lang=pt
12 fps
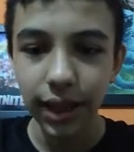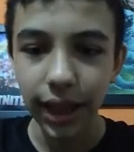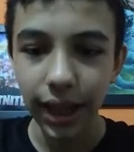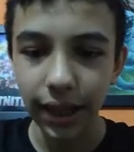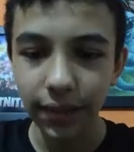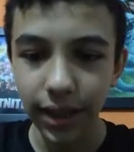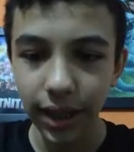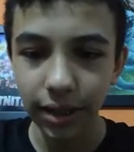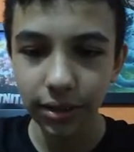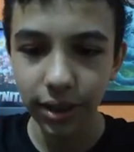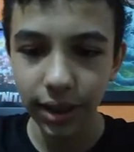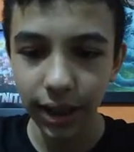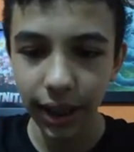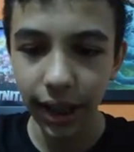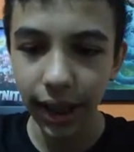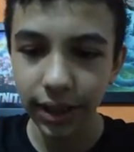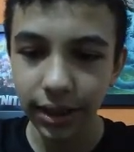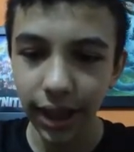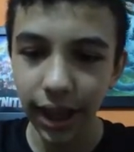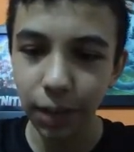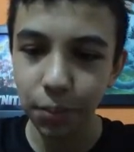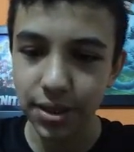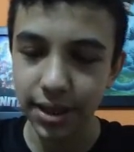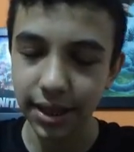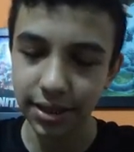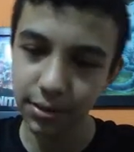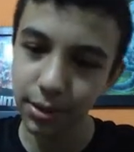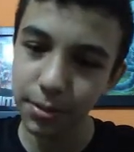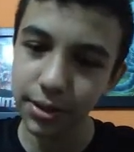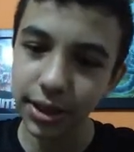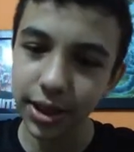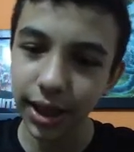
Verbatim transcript: Ah, não. Ah, tá. Eu pensei que o já